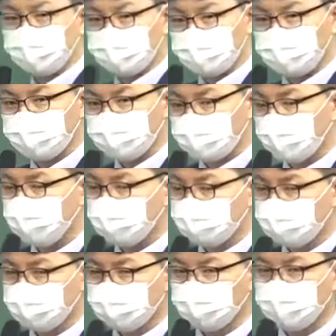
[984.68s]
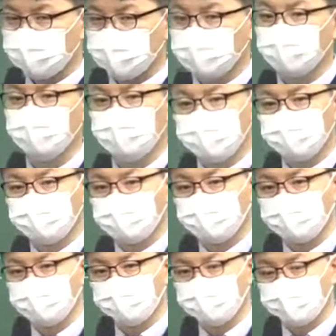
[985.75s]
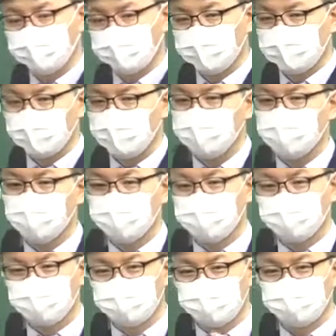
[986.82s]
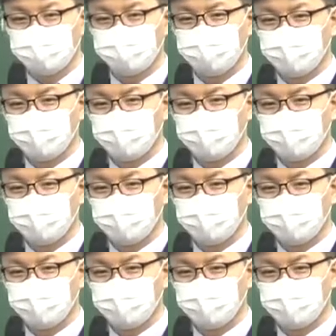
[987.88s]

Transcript: 이거 좀 알아두세요. 거래 비용이라고 해요. 감시해야 되잖아요. 계속.